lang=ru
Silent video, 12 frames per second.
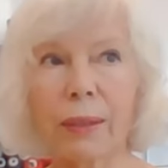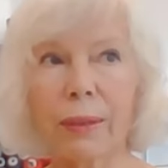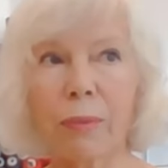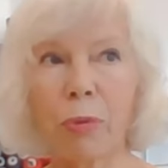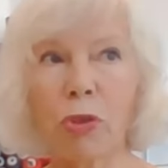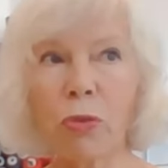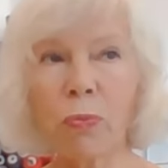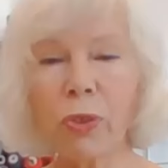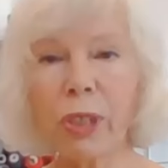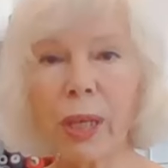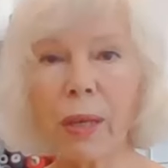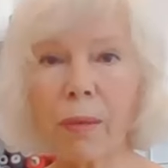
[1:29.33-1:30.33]
почему
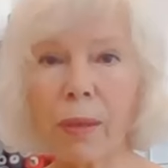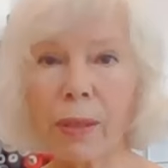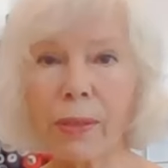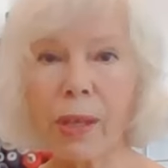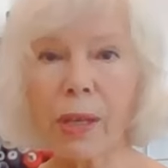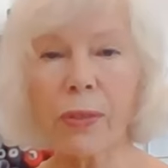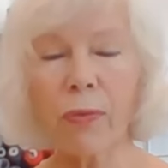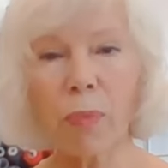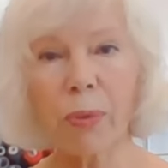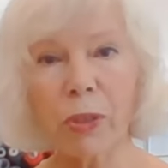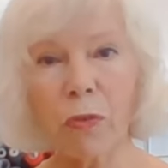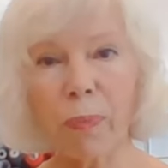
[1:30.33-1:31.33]
я рассказываю
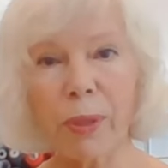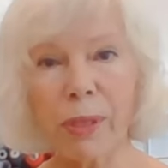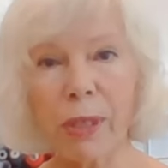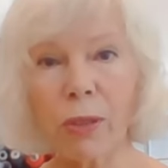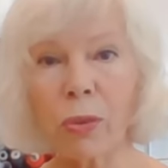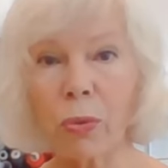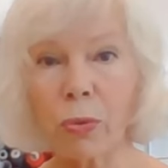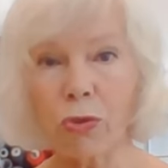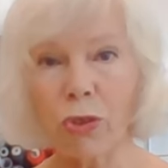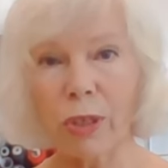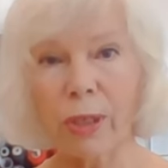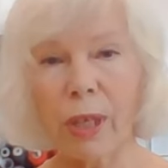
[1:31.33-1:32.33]
об этом в последнюю
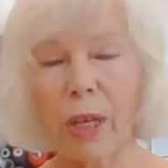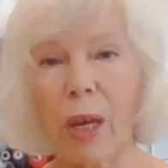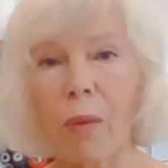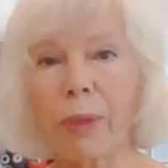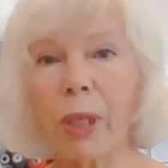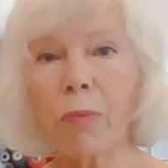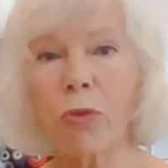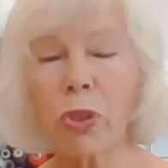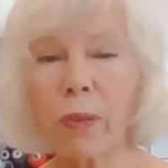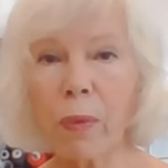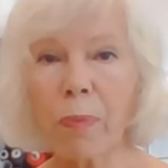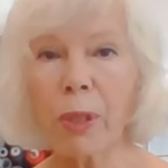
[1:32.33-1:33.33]
очередь? Потому
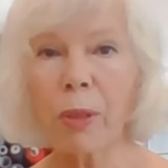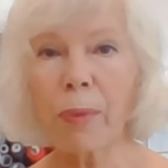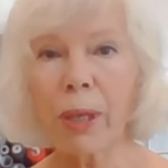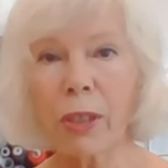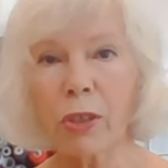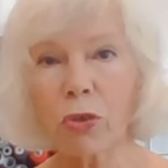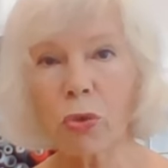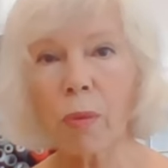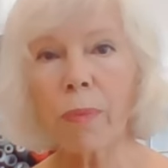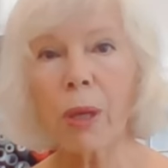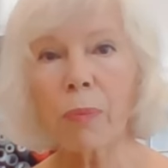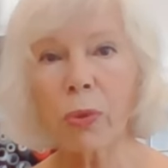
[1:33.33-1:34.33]
что вы понимаете, что
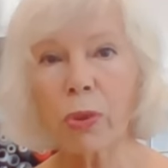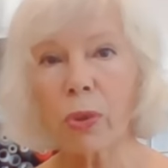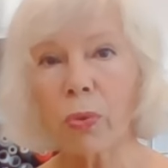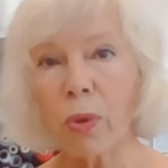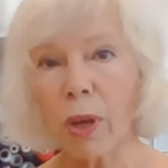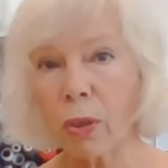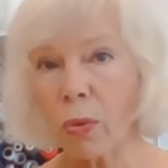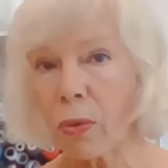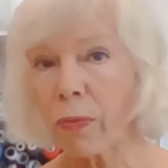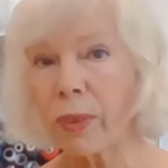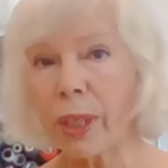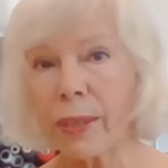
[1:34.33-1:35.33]
обработка
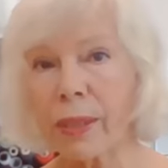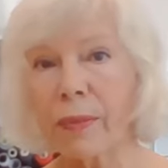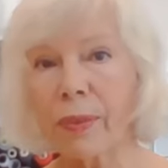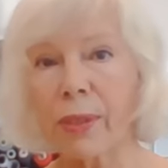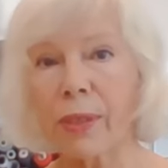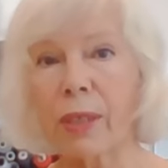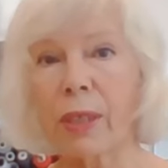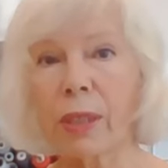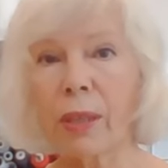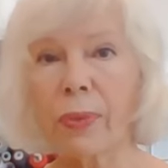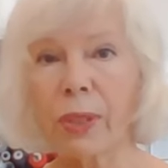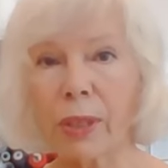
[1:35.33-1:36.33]
уголков ластовицы –
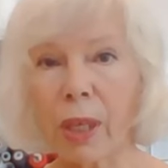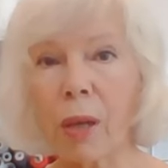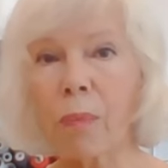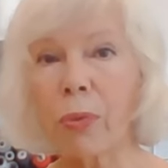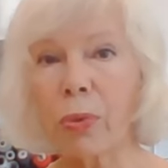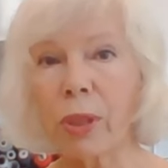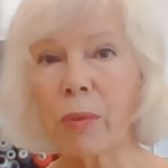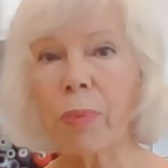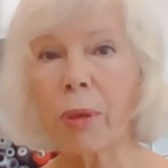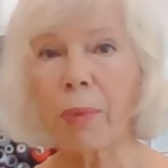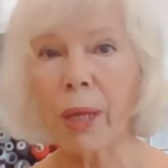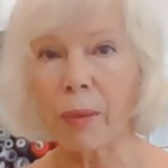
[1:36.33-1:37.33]
это всегда будет
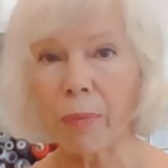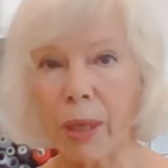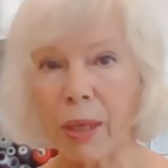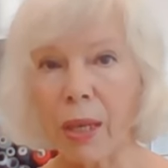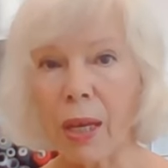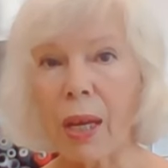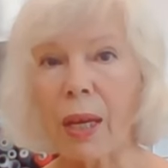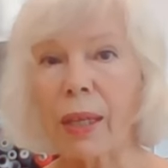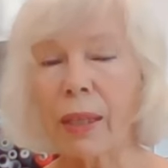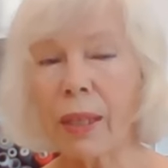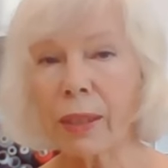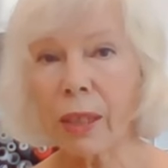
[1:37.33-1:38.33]
проблема.
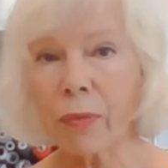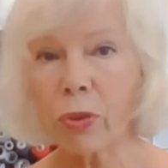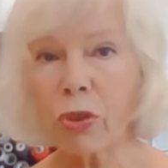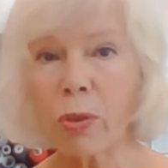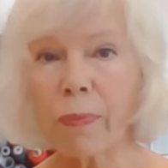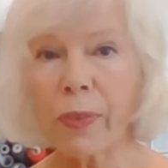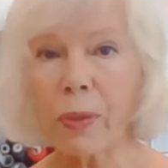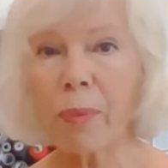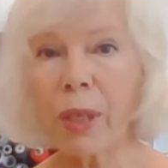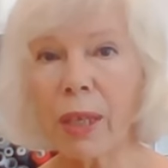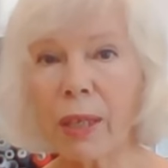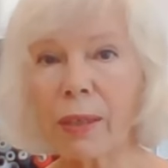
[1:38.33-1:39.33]
И для того, чтобы вы
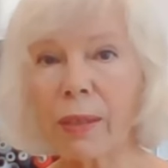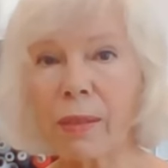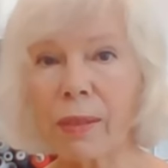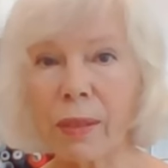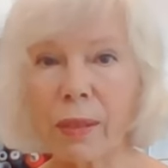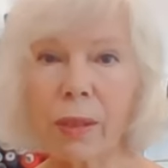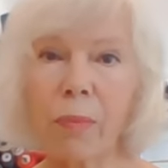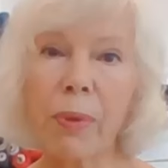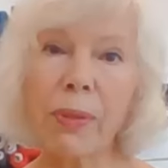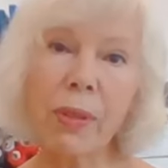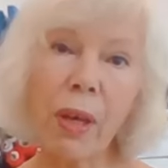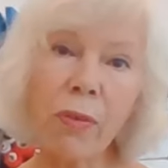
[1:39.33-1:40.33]
смогли это сделать,
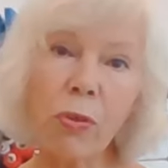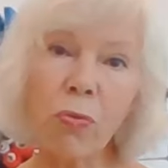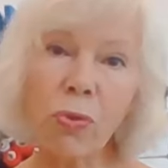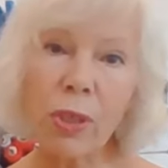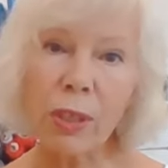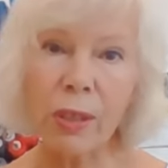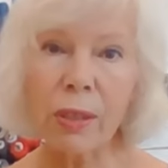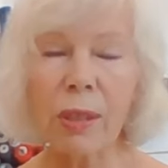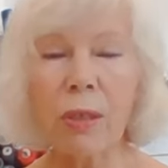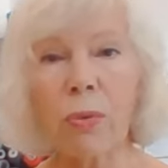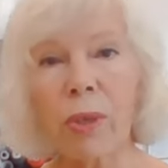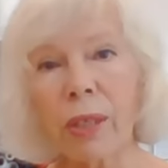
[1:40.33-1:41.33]
поставить
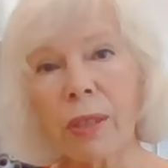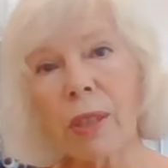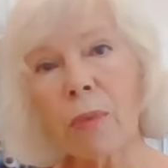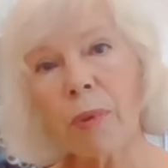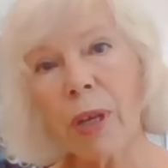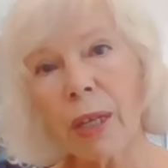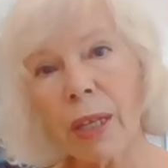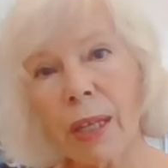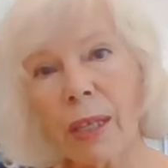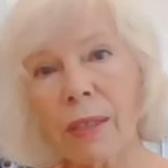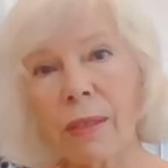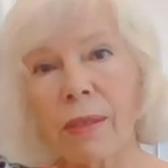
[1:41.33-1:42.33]
усилитель, аккуратненько
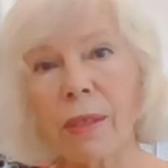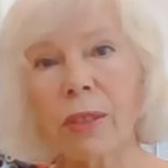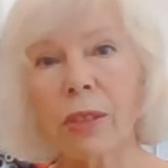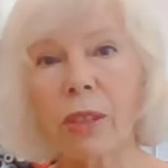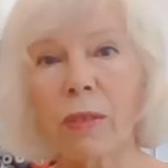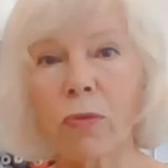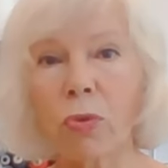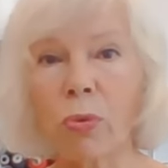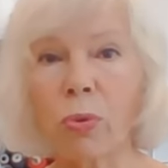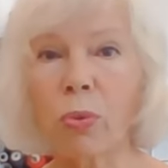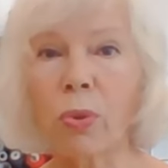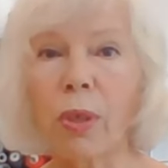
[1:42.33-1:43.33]
проклеить и сделать это все
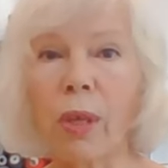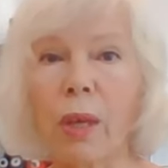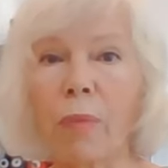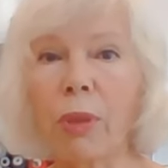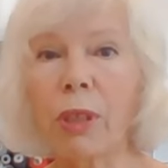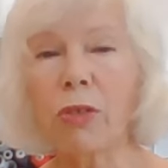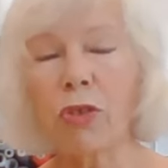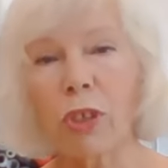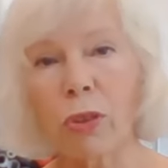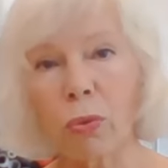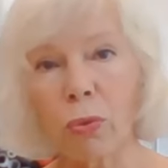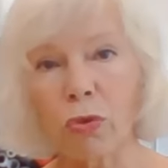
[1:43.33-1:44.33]
до
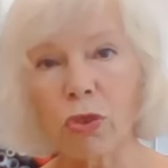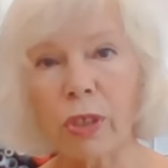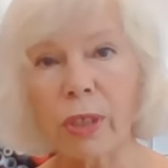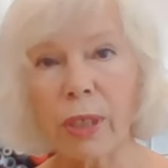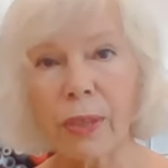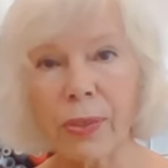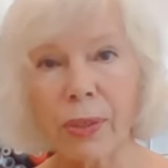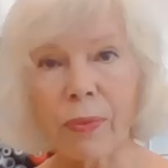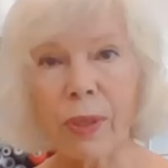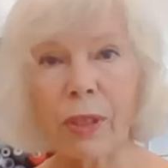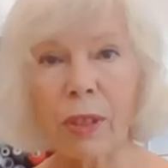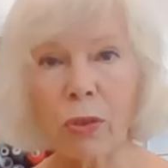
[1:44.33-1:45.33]
мелочей точно и красиво
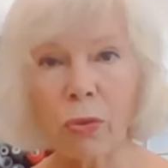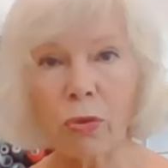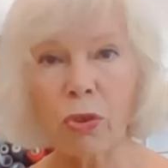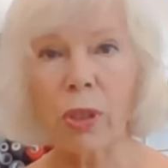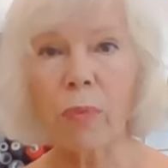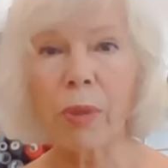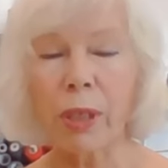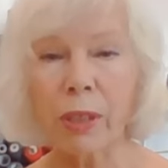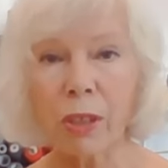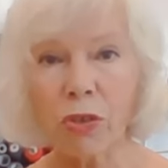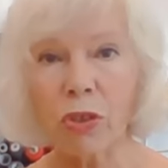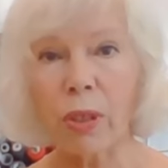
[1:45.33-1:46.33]
и надежно и
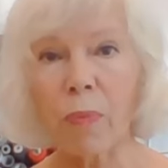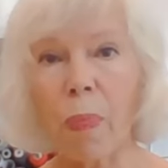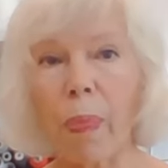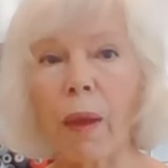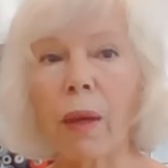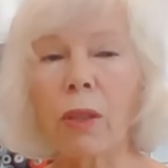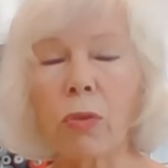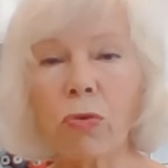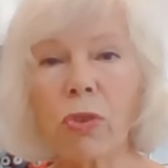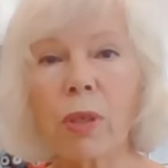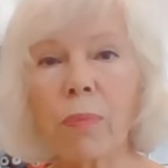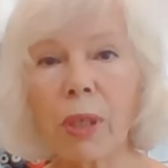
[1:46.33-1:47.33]
практично,
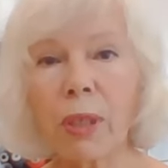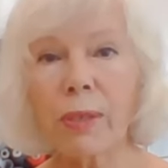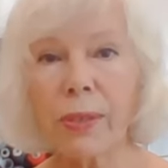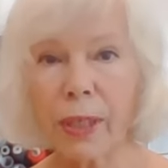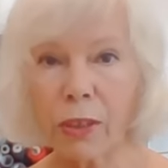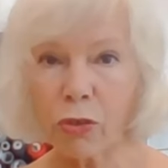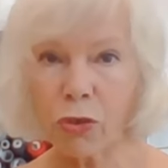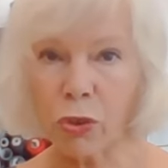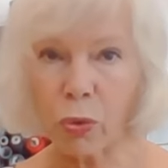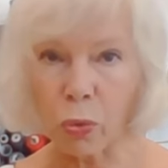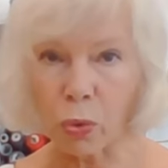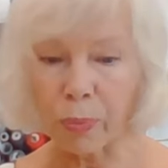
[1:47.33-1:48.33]
нужно иметь
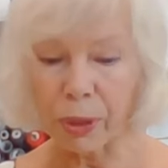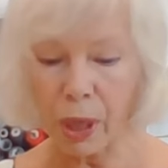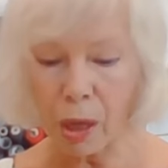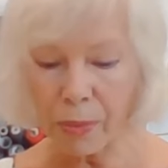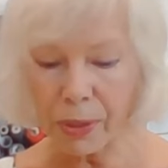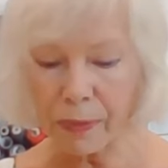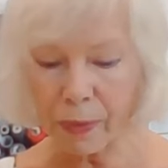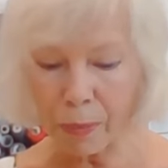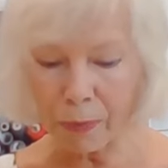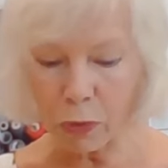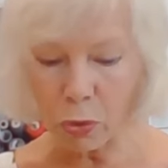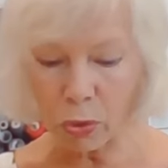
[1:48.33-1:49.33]
достаточный опыт. А мы с
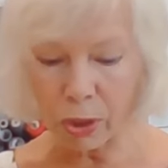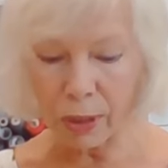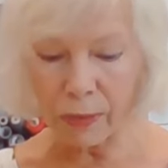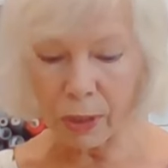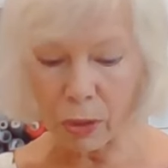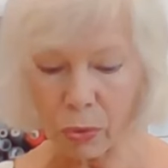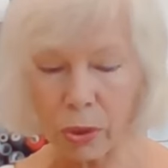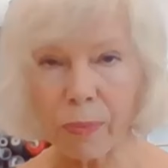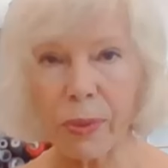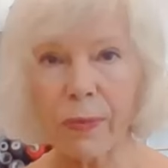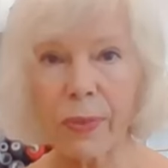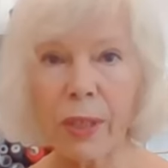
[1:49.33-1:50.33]
вами все-таки
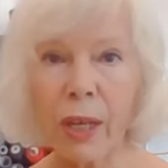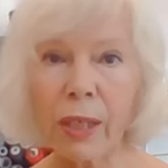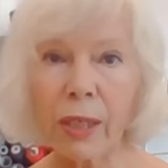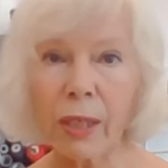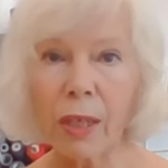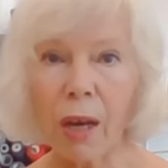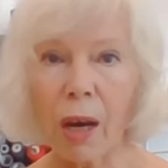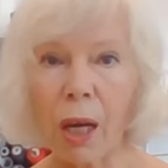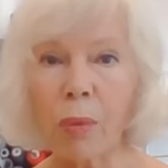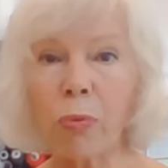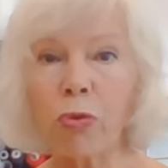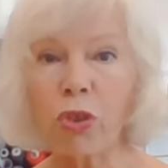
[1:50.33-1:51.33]
находимся в стадии
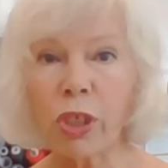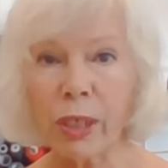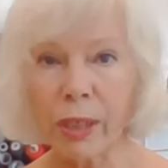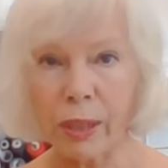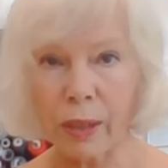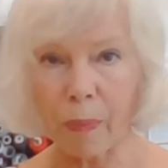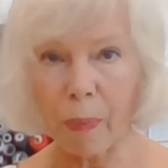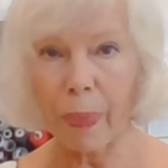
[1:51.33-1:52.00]
обучения –